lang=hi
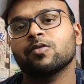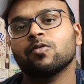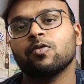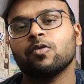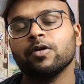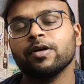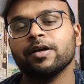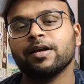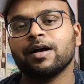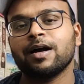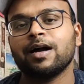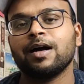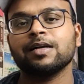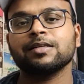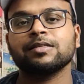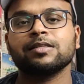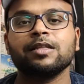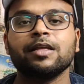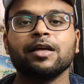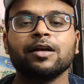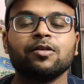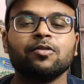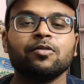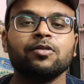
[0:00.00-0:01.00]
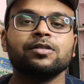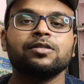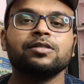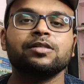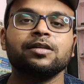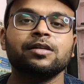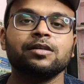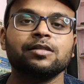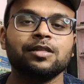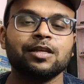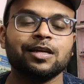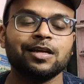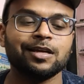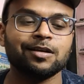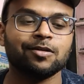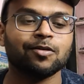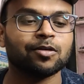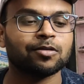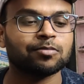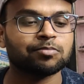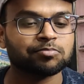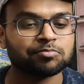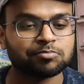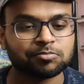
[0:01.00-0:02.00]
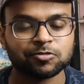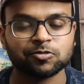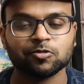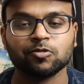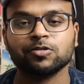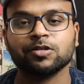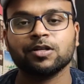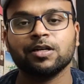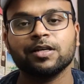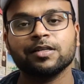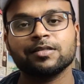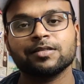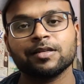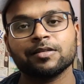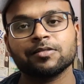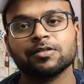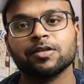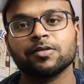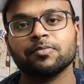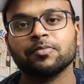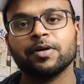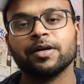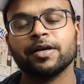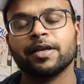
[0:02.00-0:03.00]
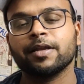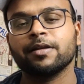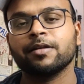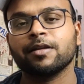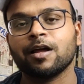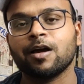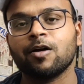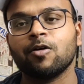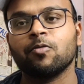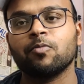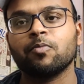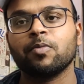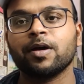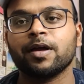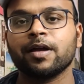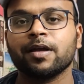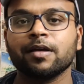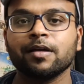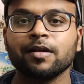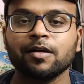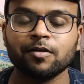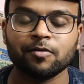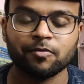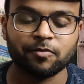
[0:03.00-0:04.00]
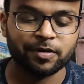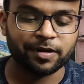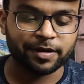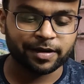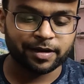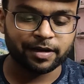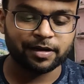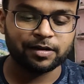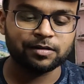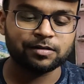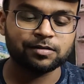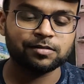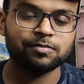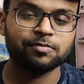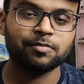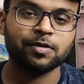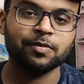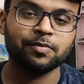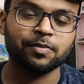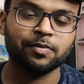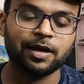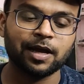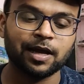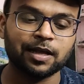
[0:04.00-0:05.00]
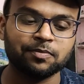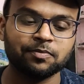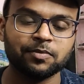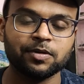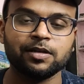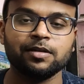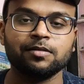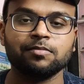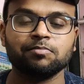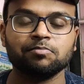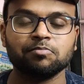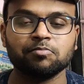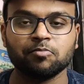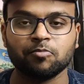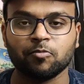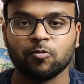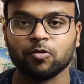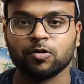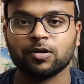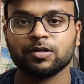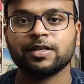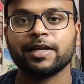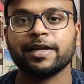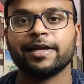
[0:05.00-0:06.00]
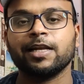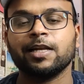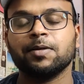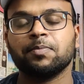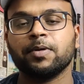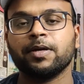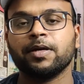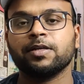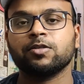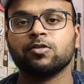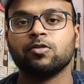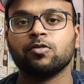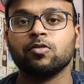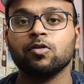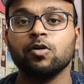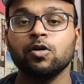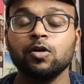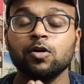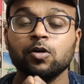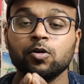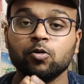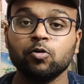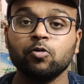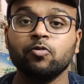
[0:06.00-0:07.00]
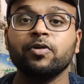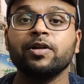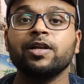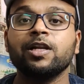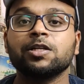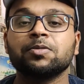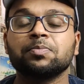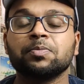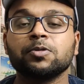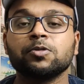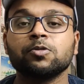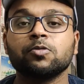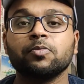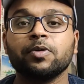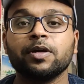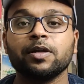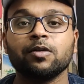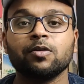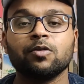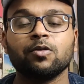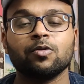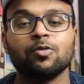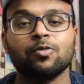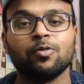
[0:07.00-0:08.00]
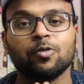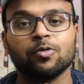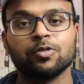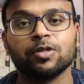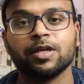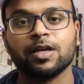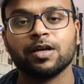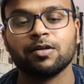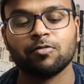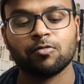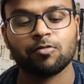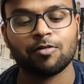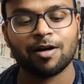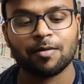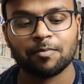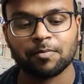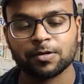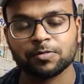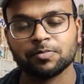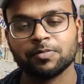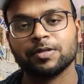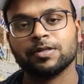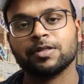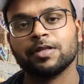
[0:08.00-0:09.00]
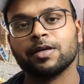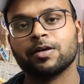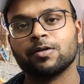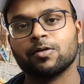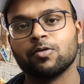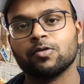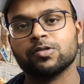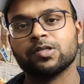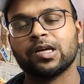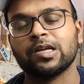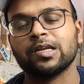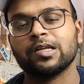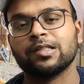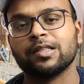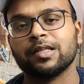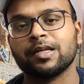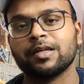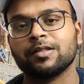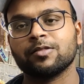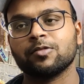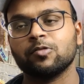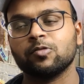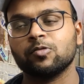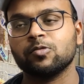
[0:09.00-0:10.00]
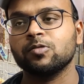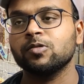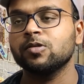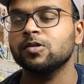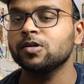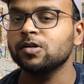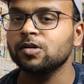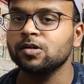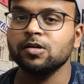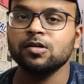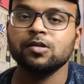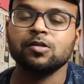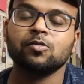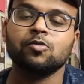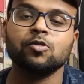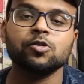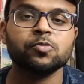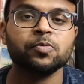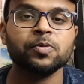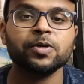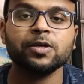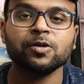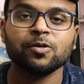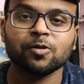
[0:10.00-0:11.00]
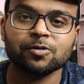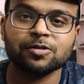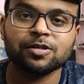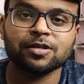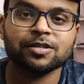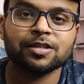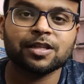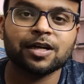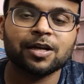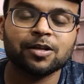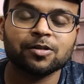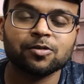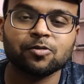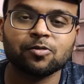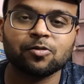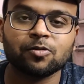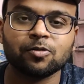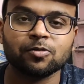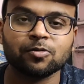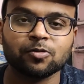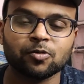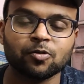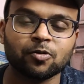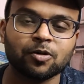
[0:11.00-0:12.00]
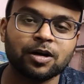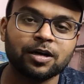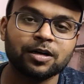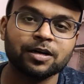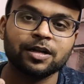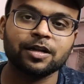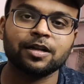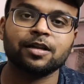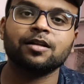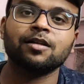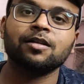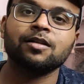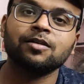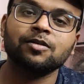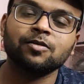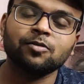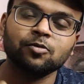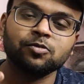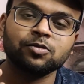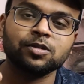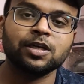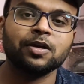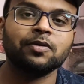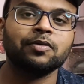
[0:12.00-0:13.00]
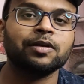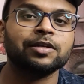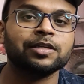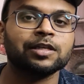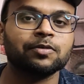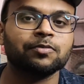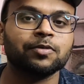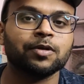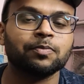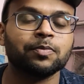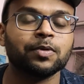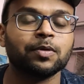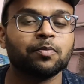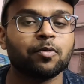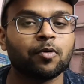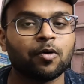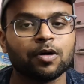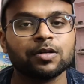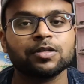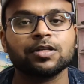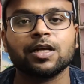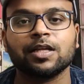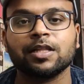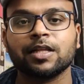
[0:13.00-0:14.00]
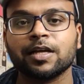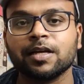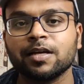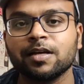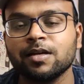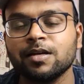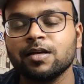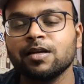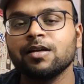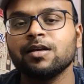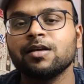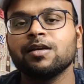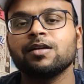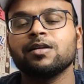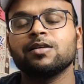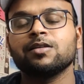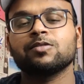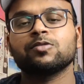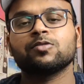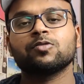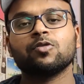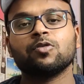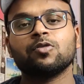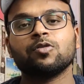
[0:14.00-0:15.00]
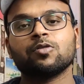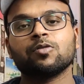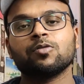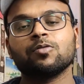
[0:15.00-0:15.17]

कोई खांस दे कोई छींक दे और सोशल डिस्टेंसिंग मेंटेन ना हो पाए व्हीकल्स में भी आदमी मोटरसाइकिल पे जो टू व्हीलर्स पे जो मेन लोग होते हैं वो आपस में इतने क्लोज आ रहते हैं तो कुछ भी हो सकता है तो थोड़ा डर उसकी वजह से मन में बहुत ज़्यादा है सो